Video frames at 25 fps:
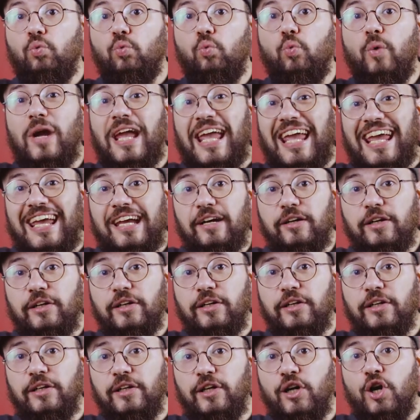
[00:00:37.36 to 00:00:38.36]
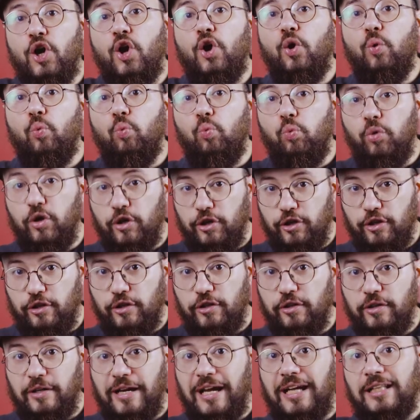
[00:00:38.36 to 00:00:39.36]
where
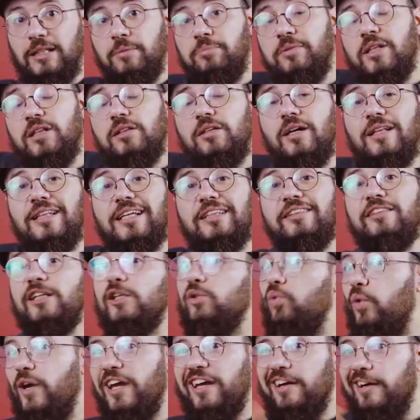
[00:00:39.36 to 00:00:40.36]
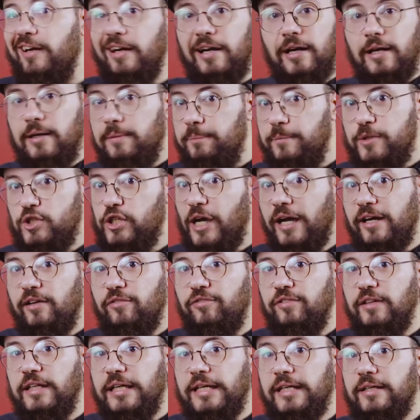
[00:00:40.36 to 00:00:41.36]
were احنا بننطق الاثنين where مش
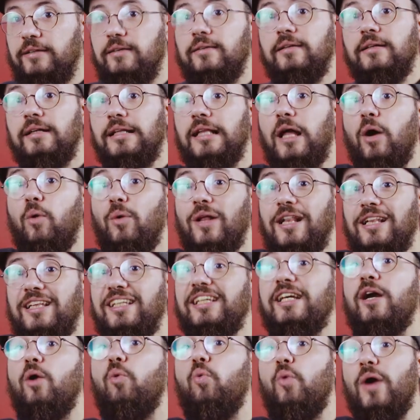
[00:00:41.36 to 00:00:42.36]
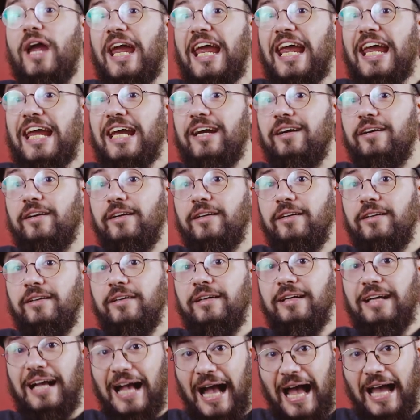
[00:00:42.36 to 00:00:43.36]
عارف ليه الاولانيه where
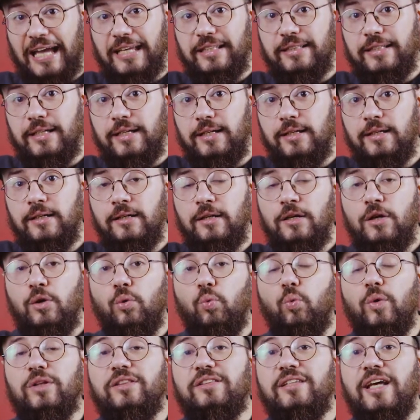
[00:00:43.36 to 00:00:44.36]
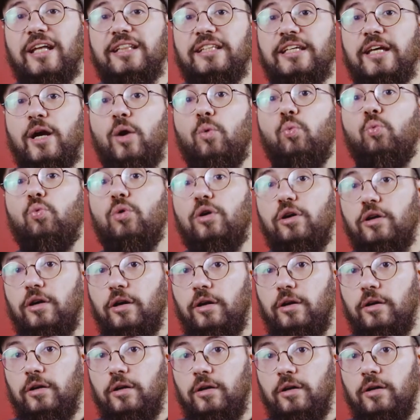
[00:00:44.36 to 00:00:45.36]
اين والثانيه
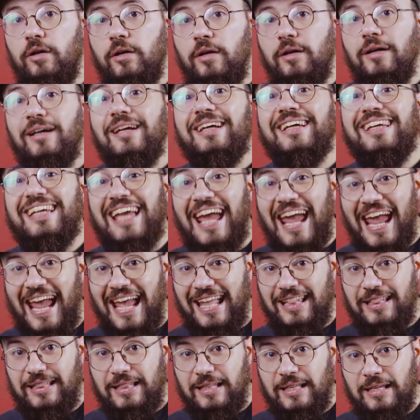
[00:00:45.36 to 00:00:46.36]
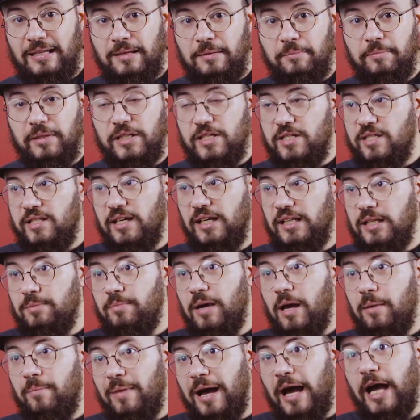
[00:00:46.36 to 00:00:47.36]
were كان
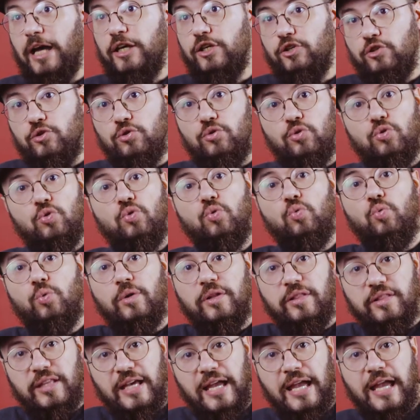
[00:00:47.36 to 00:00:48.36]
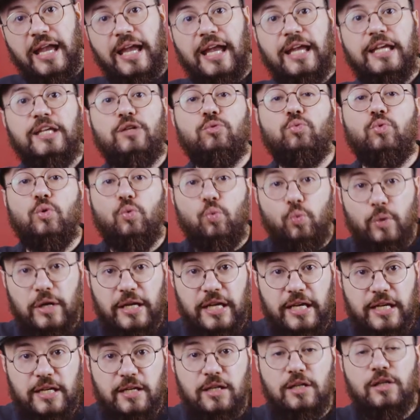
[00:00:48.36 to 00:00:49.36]
بنستخدمها مع you و they و
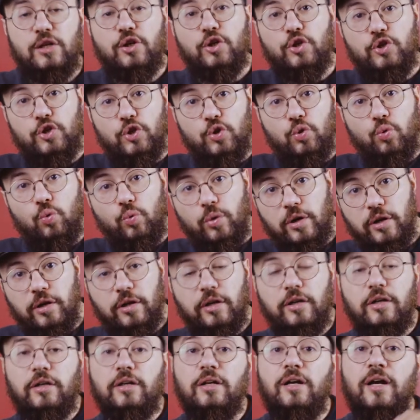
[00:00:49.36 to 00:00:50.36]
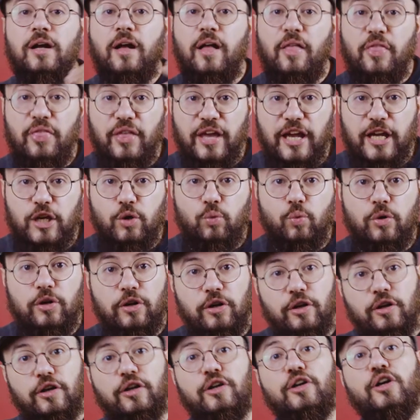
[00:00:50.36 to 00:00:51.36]
we you were they
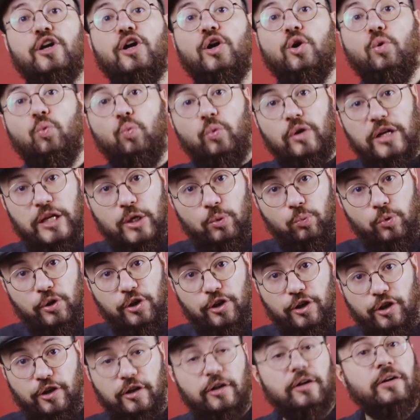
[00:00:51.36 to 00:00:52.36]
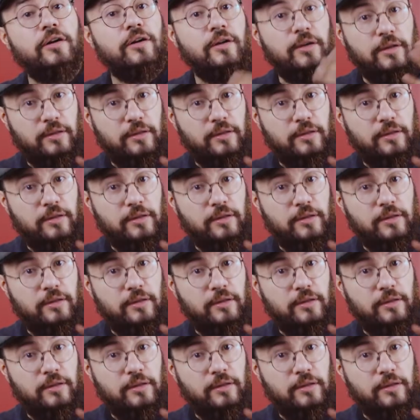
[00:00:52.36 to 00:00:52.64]
were we were